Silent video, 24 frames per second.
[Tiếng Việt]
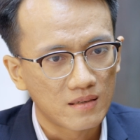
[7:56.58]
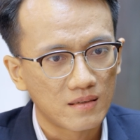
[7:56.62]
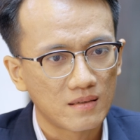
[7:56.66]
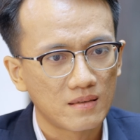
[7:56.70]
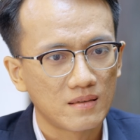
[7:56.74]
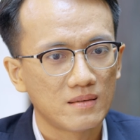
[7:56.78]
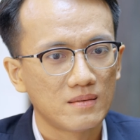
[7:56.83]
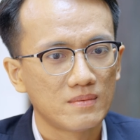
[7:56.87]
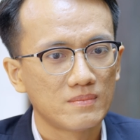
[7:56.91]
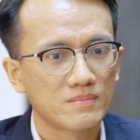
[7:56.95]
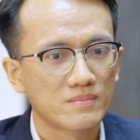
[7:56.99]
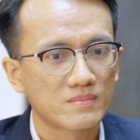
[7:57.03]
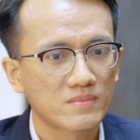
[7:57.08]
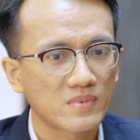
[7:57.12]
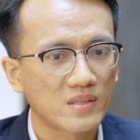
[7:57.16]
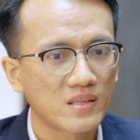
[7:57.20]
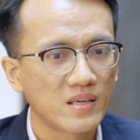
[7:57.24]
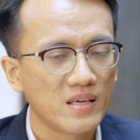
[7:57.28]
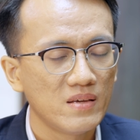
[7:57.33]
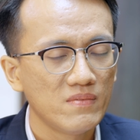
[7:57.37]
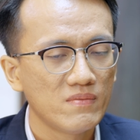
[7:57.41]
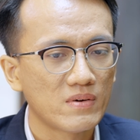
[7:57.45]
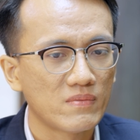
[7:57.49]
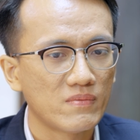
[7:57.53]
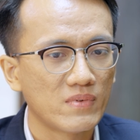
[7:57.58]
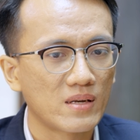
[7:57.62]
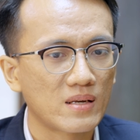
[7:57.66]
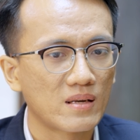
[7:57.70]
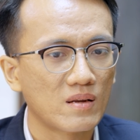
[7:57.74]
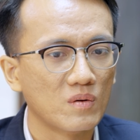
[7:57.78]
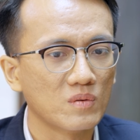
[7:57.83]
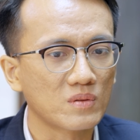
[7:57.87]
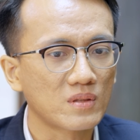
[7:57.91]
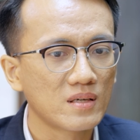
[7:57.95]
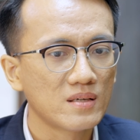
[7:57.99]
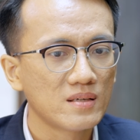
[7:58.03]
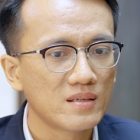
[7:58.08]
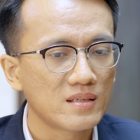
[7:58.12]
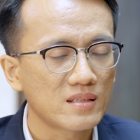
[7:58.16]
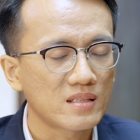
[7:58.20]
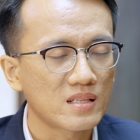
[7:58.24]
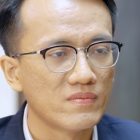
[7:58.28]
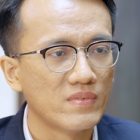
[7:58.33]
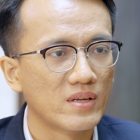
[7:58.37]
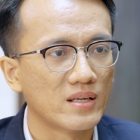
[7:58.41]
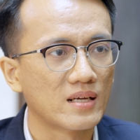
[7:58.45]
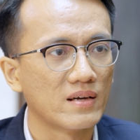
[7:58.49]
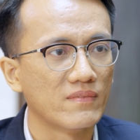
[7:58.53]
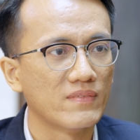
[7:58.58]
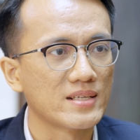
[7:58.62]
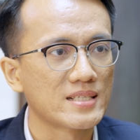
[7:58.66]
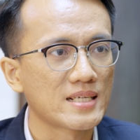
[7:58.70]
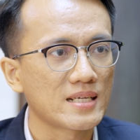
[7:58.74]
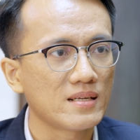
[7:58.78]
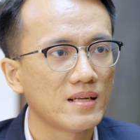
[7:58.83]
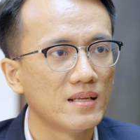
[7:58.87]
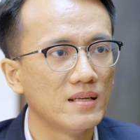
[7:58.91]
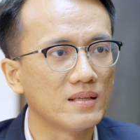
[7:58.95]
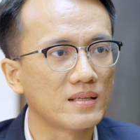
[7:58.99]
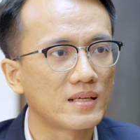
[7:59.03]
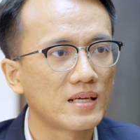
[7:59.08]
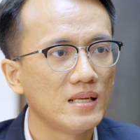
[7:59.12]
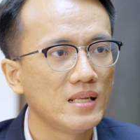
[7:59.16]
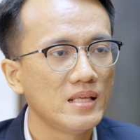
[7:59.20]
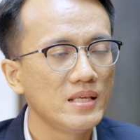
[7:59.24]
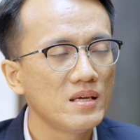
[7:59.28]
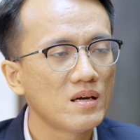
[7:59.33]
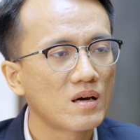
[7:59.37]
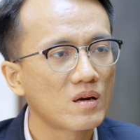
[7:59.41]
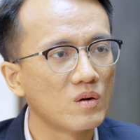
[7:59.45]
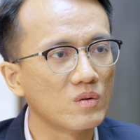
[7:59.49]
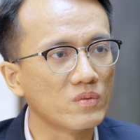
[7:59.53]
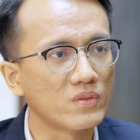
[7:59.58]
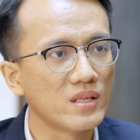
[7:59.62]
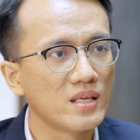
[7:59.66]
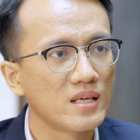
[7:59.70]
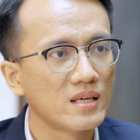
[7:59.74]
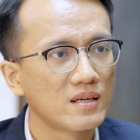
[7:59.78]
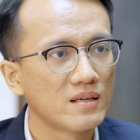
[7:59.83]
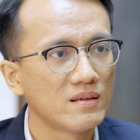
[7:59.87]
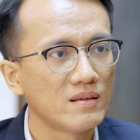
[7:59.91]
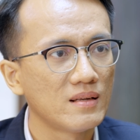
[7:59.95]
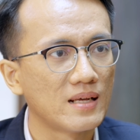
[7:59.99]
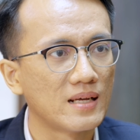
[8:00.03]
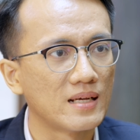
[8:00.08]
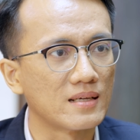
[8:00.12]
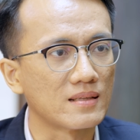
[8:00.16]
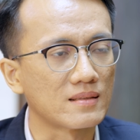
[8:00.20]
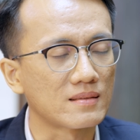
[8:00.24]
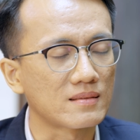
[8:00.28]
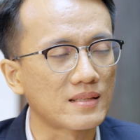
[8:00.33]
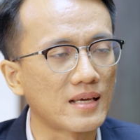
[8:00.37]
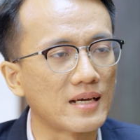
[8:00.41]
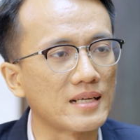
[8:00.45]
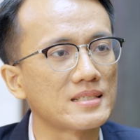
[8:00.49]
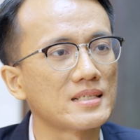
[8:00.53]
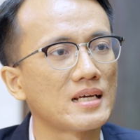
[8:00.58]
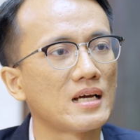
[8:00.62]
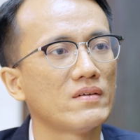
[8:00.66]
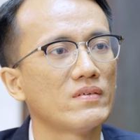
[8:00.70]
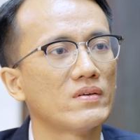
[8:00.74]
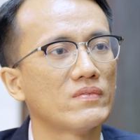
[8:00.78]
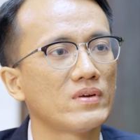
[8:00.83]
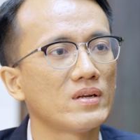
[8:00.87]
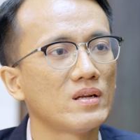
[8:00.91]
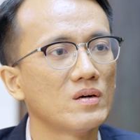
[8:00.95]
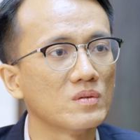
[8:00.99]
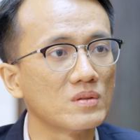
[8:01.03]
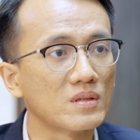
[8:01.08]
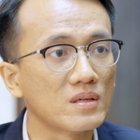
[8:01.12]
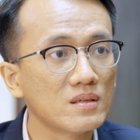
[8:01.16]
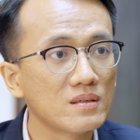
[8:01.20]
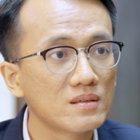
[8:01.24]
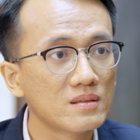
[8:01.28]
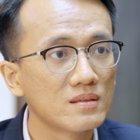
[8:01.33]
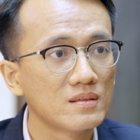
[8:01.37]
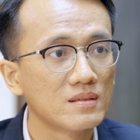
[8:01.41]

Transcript: Uh, khi mà mình đầu tư á, thì mình cần phải xác định cái lý do đầu tiên á, là tại sao mình phải đầu tư